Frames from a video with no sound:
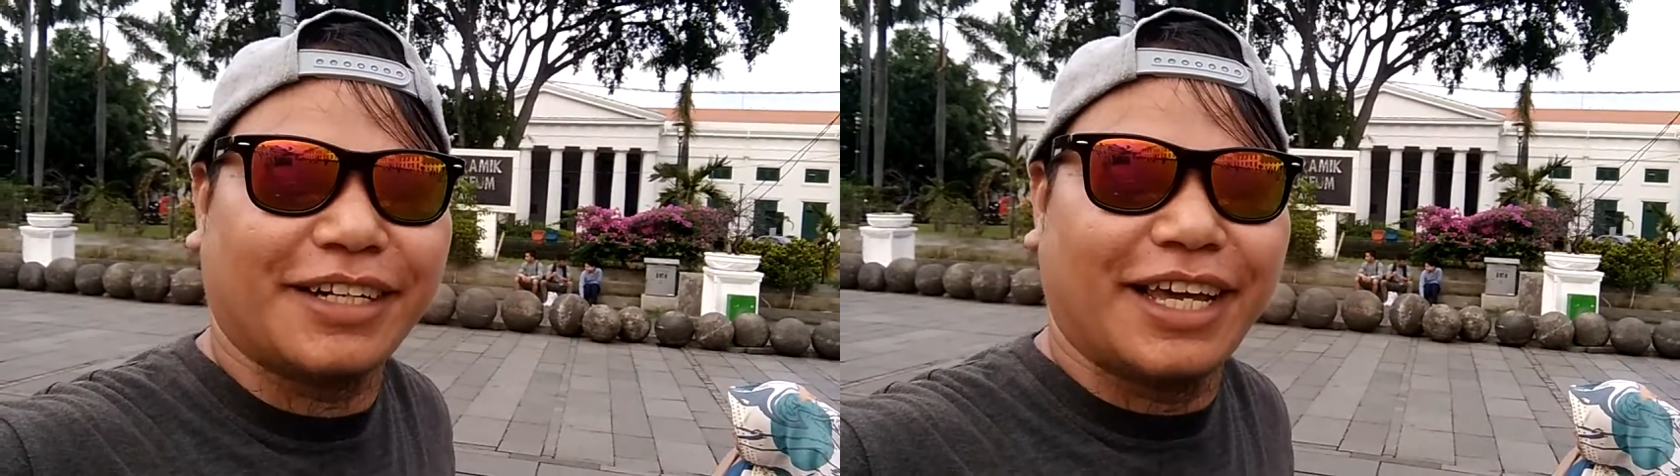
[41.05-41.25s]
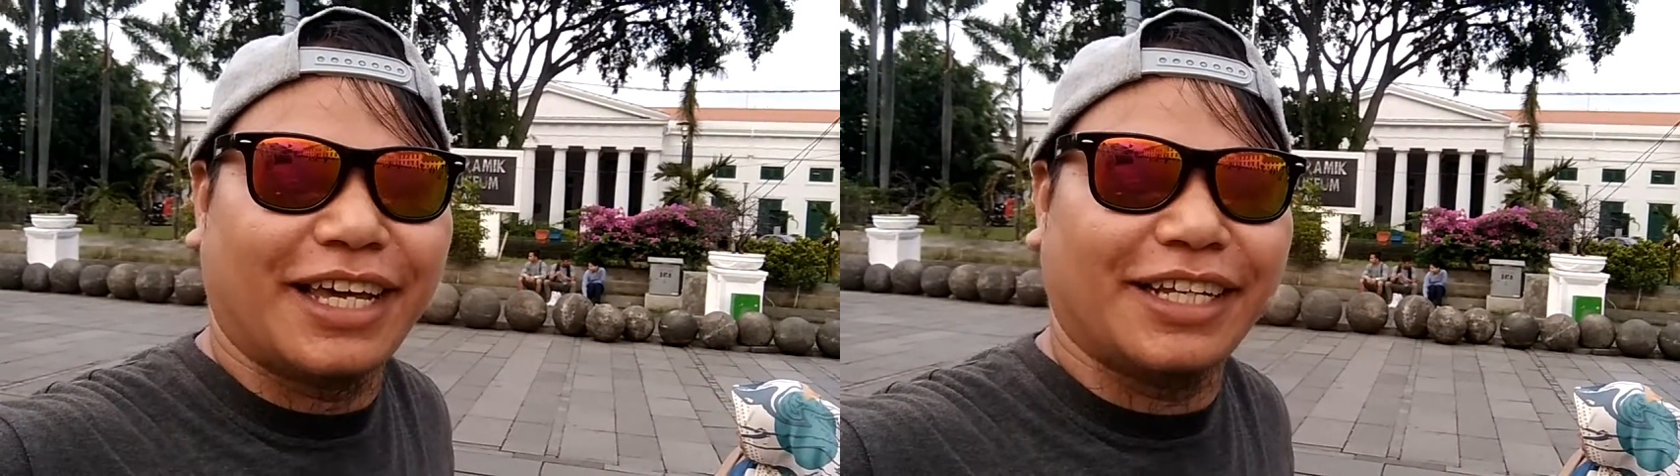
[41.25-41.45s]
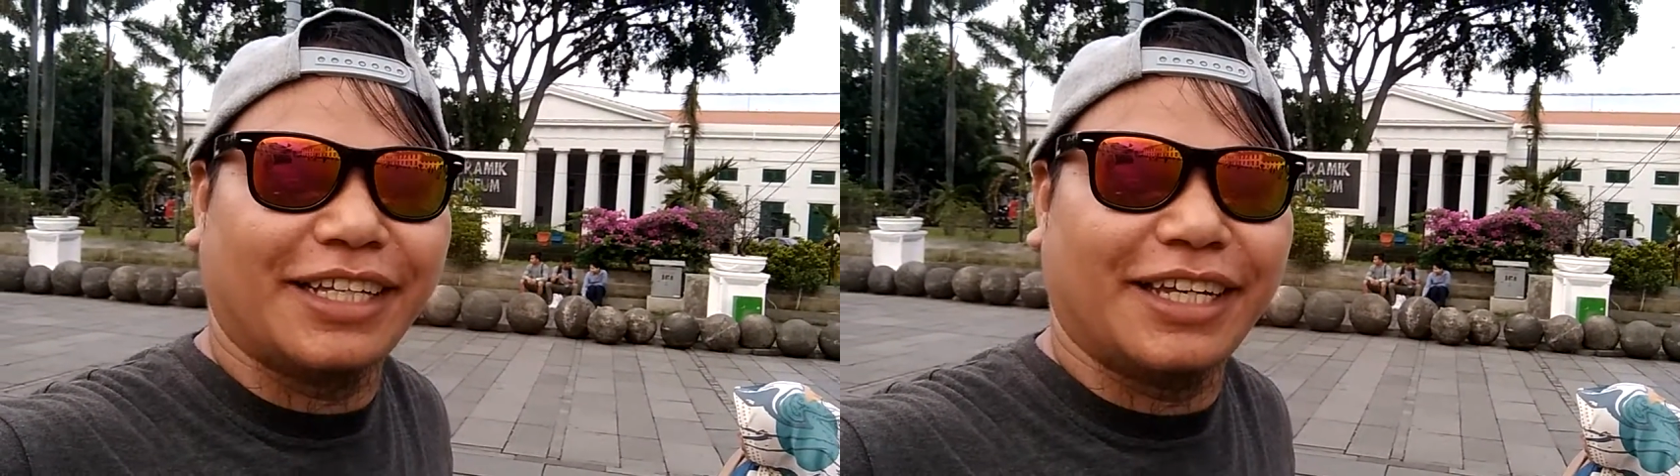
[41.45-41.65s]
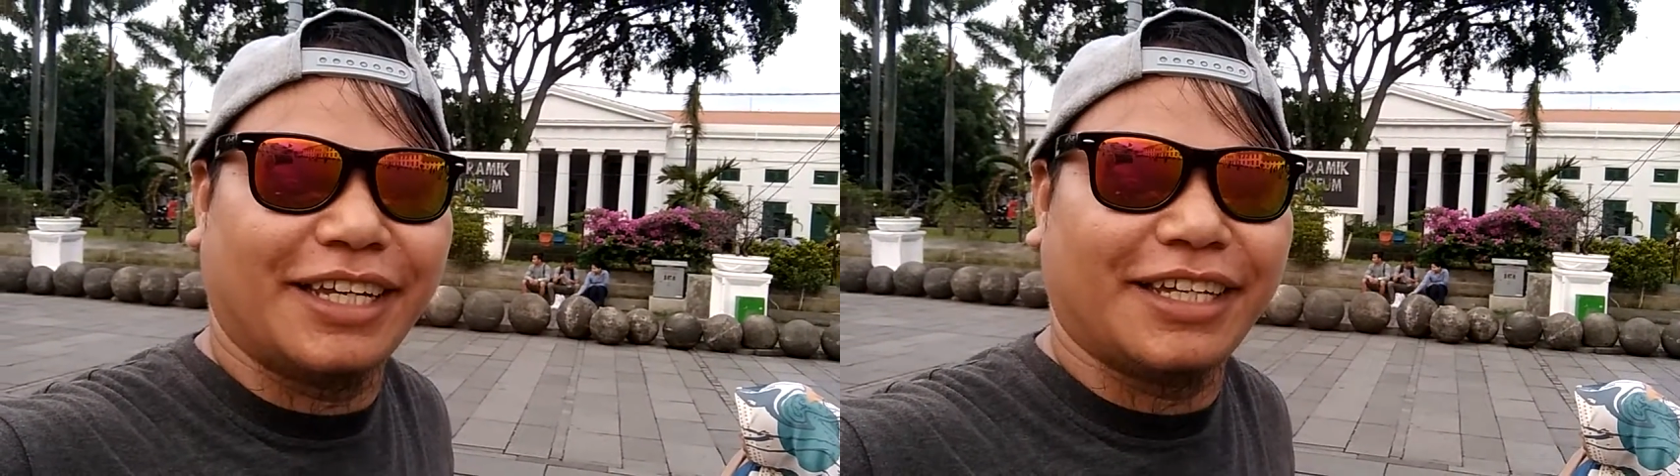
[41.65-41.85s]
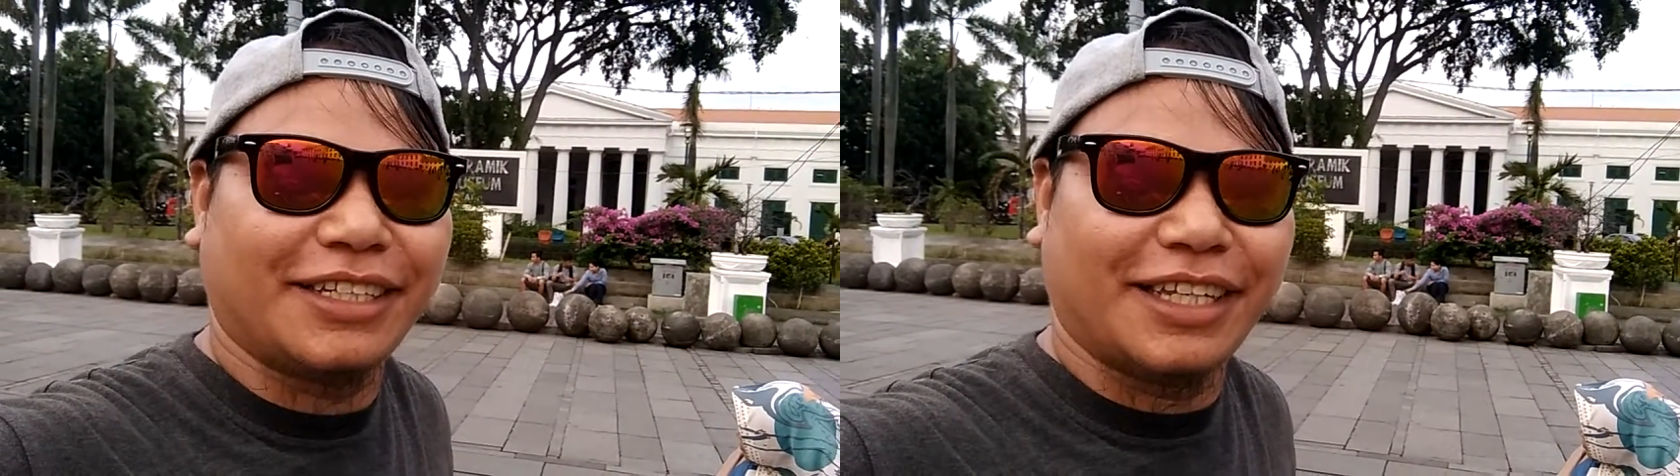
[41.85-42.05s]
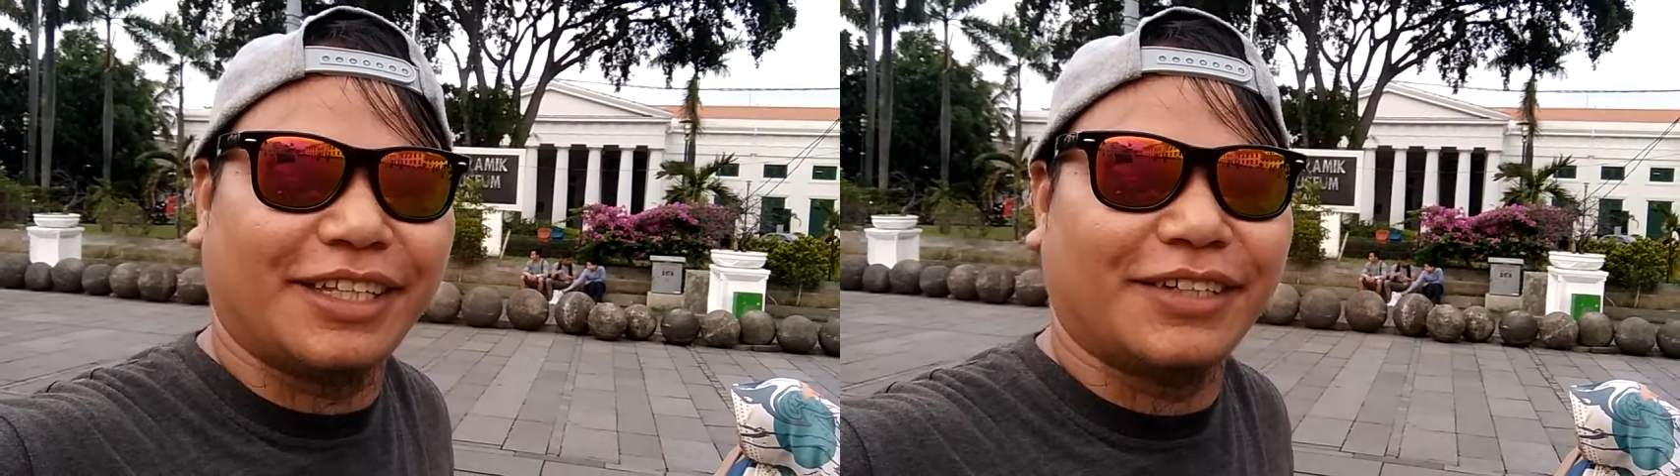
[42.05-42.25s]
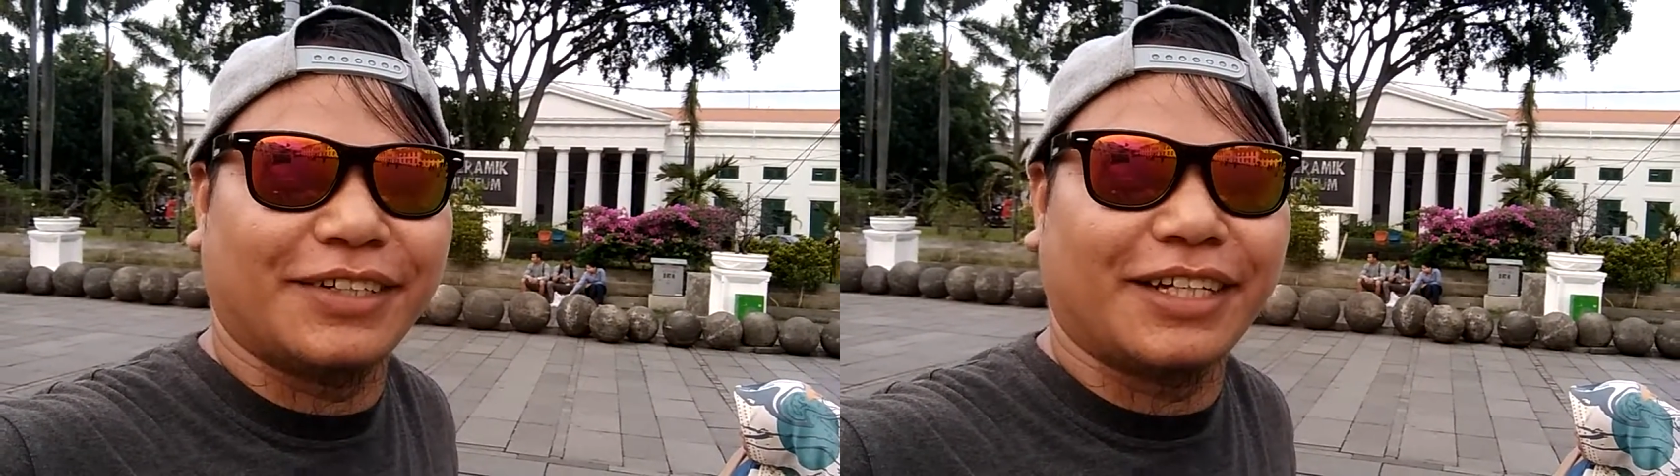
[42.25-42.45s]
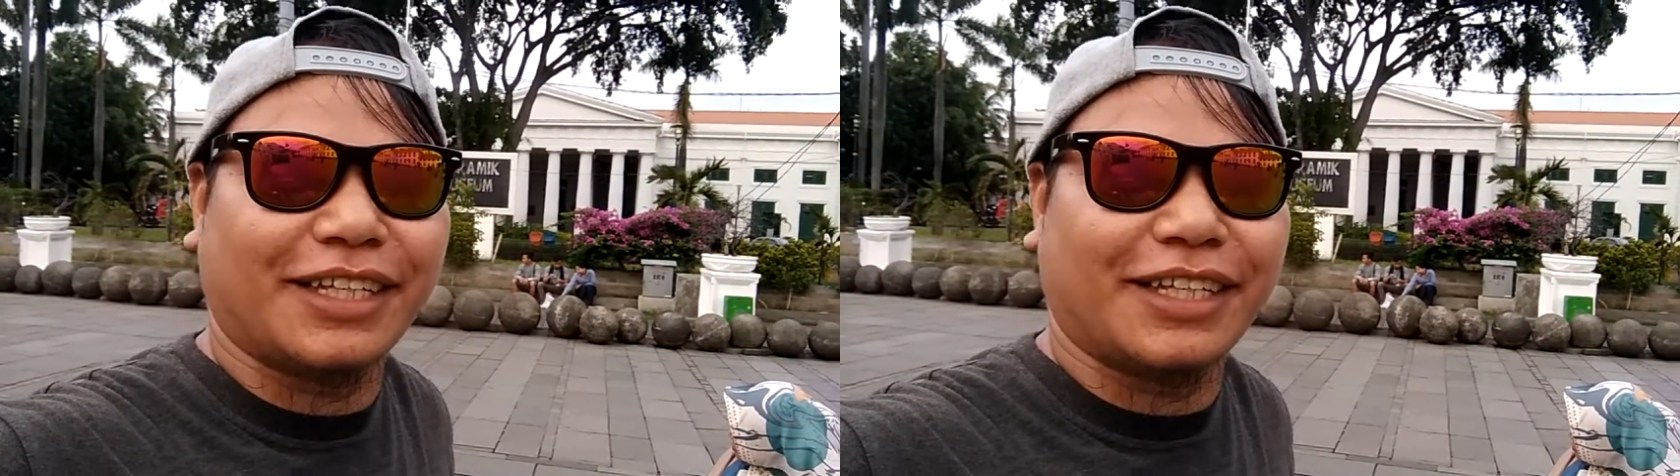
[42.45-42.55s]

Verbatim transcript: dari situ